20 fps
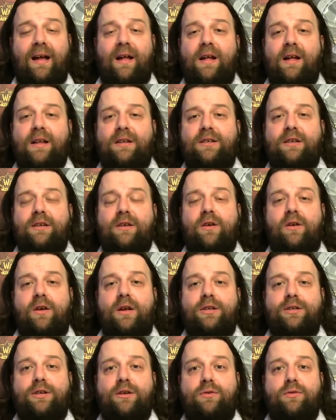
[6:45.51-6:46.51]
czyli
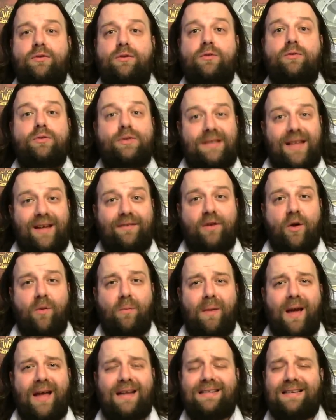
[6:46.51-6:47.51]
kolesia, który ustawiał
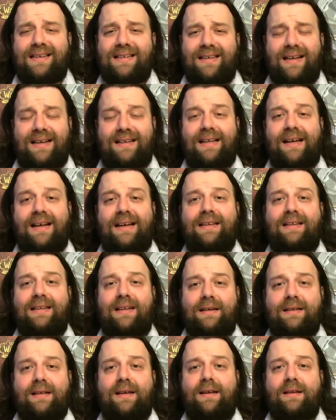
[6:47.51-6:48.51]
mecze i tak dalej, i tak
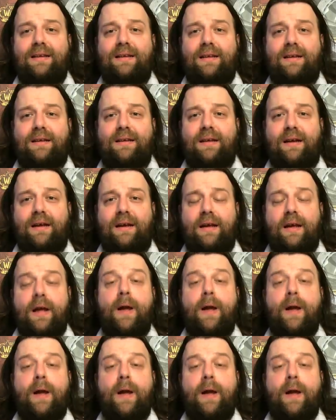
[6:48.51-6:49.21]
dalej, i tak dalej.